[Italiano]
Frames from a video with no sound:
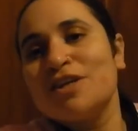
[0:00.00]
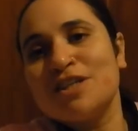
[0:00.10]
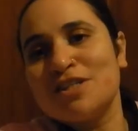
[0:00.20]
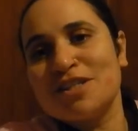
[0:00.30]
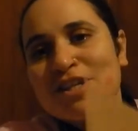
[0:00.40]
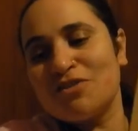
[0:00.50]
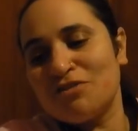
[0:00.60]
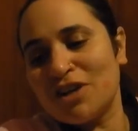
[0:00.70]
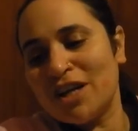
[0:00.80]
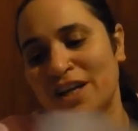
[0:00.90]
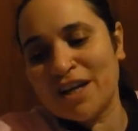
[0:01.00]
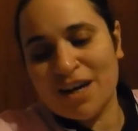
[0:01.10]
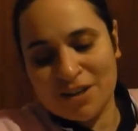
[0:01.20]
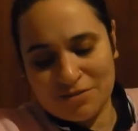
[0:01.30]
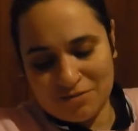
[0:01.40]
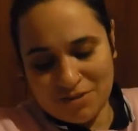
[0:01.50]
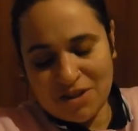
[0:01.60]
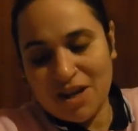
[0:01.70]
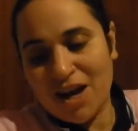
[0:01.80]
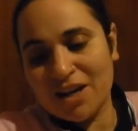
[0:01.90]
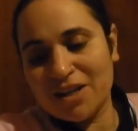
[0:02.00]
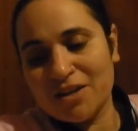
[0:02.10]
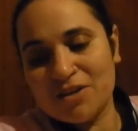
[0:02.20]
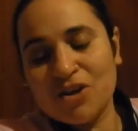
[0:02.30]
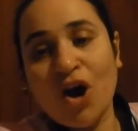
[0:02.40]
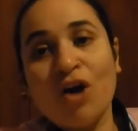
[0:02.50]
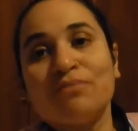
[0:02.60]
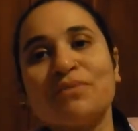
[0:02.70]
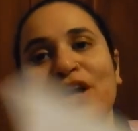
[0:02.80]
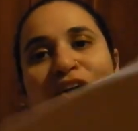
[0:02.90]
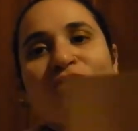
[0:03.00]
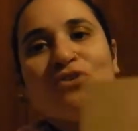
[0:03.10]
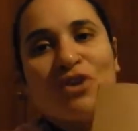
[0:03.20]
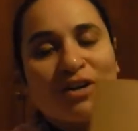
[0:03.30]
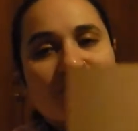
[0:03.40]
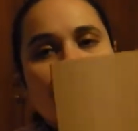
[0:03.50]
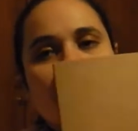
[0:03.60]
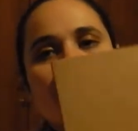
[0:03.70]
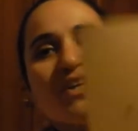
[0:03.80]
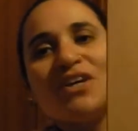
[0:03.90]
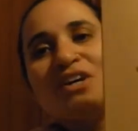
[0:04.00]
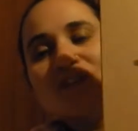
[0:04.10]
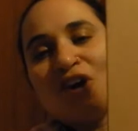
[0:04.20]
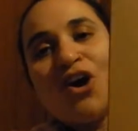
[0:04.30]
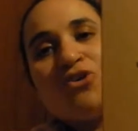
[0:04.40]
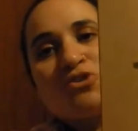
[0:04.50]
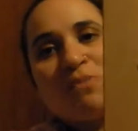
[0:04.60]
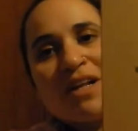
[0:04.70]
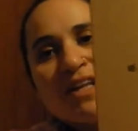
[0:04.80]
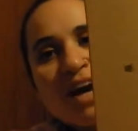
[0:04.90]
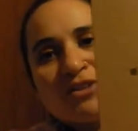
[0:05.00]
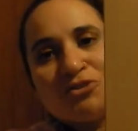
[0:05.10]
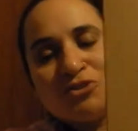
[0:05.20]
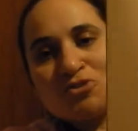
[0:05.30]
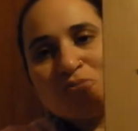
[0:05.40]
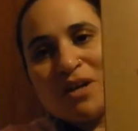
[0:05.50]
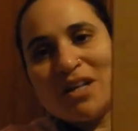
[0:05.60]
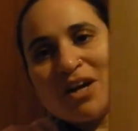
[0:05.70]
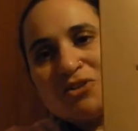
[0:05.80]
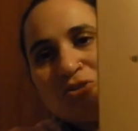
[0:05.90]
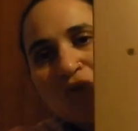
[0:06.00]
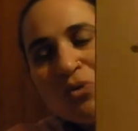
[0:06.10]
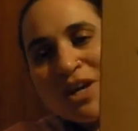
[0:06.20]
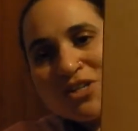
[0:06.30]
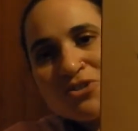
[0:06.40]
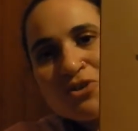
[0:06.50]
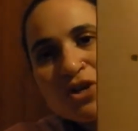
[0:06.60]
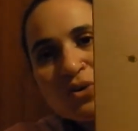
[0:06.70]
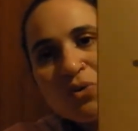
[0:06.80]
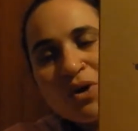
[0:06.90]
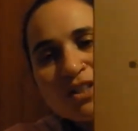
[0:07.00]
chi se ne frega. Anche no, allora No, ho sbagliato, ho sbagliato. Questo è un